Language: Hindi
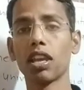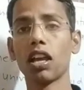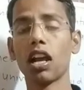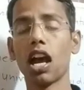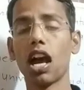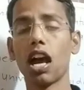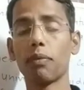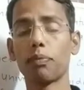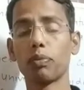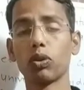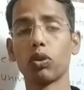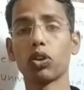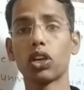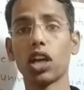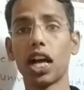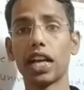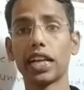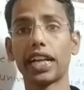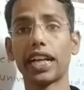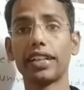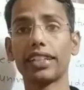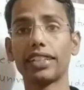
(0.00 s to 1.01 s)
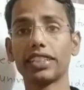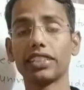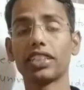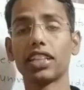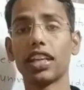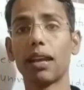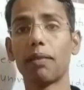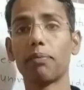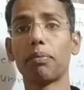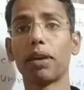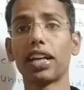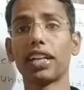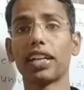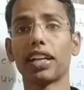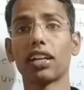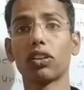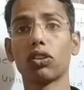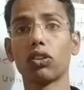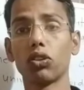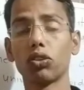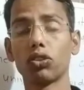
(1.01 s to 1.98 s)
आप लोग आईआईटी जैम बाय
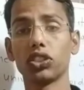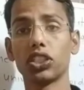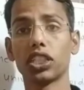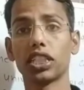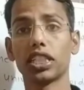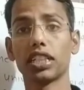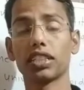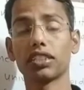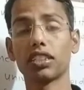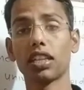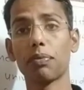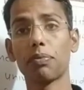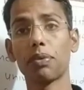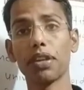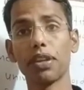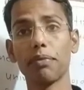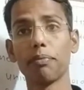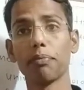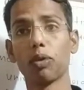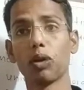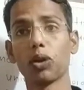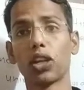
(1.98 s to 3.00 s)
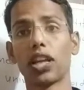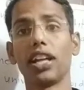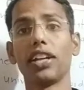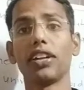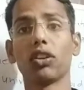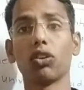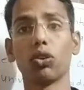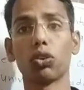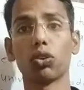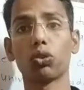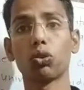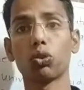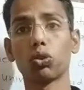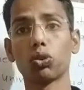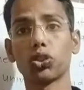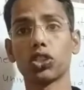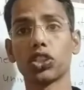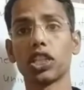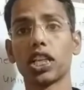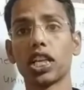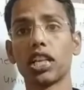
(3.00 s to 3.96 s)
टेक्नोलॉजी के सभी इम्पोर्टेंट और
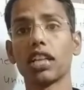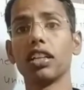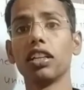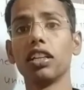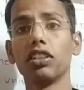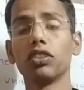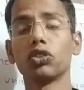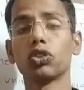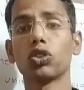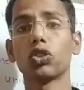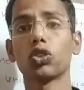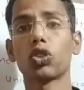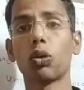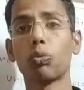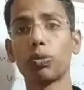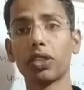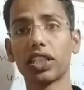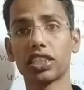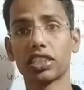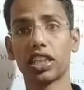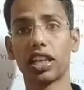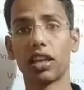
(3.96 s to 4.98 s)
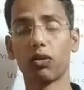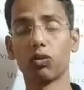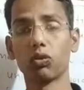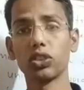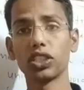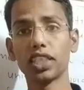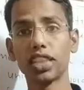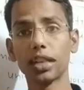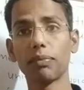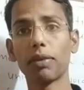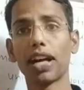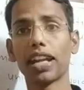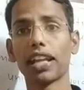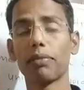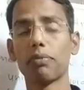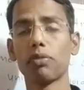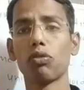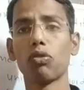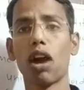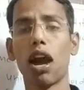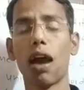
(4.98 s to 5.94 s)
क्रूशियल जो टॉपिक्स हैं उनके बारे
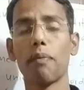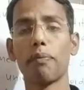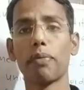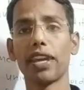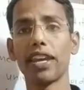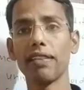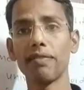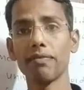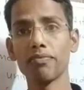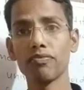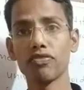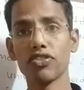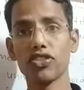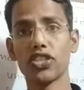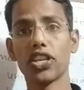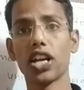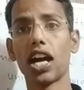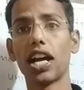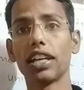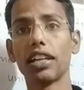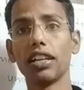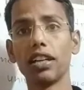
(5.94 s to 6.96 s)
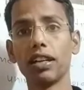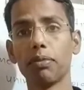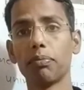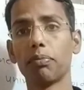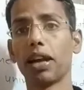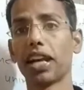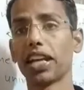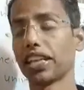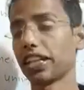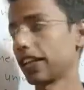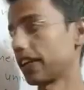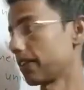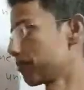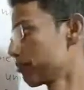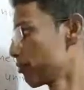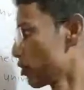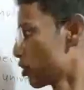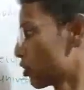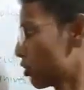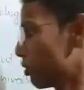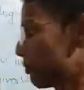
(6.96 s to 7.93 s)
में वहां पे जान पाएंगे
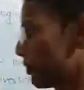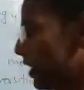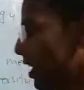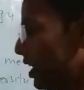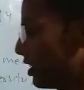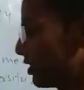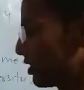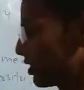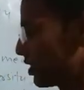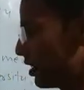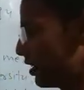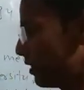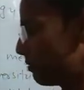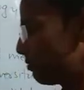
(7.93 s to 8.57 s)
तो फ्रेंड्स